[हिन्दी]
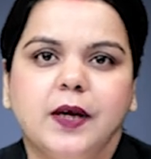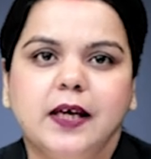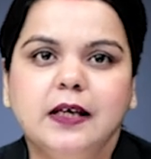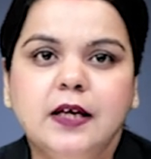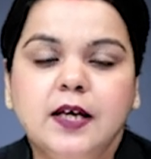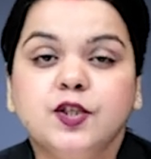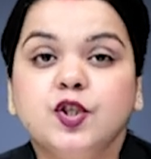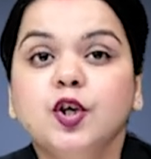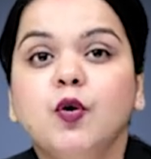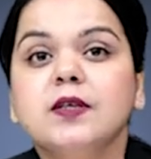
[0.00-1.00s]
हुए
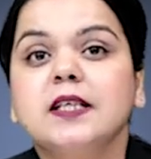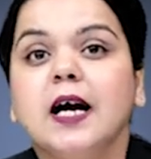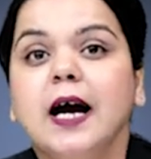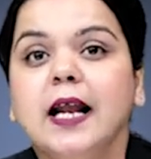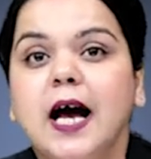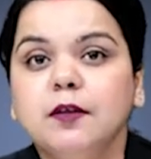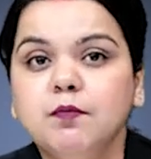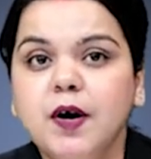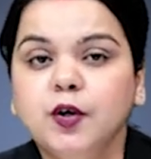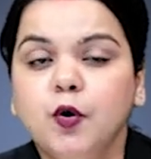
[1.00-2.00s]
जिनको
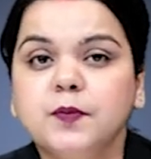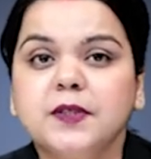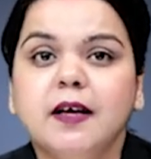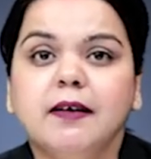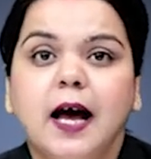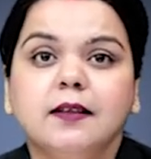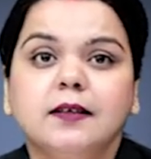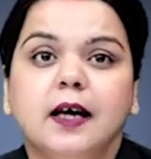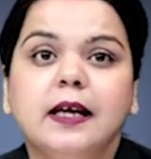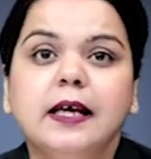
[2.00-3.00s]
सकारात्मक रूप से याद
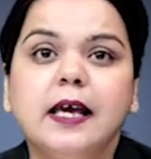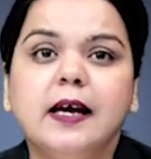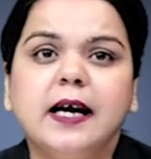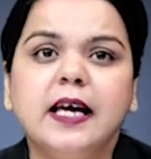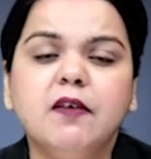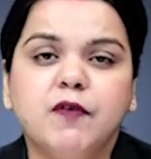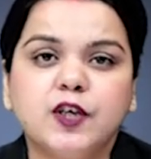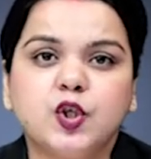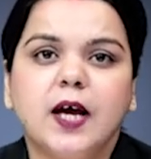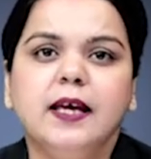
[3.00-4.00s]
करने की कई
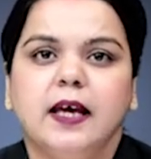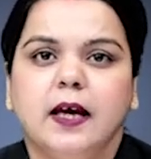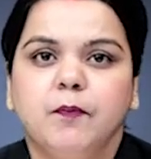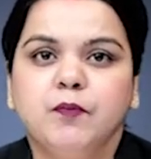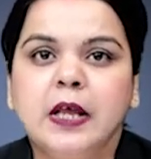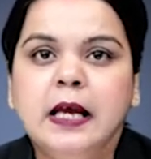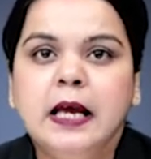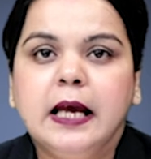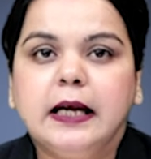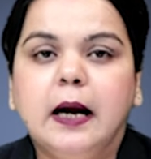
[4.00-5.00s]
वजहें हैं
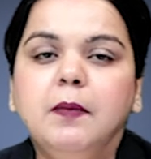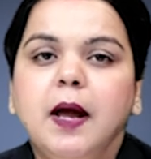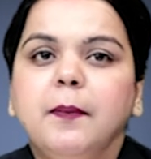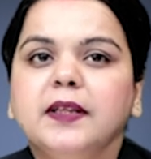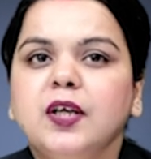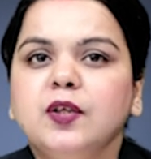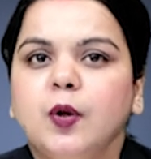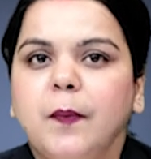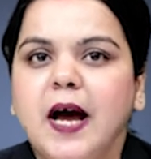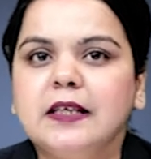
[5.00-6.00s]
कमलापति
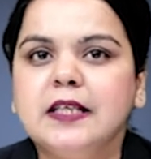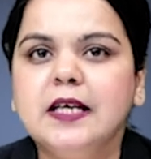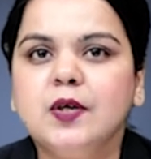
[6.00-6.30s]
त्रिपाठी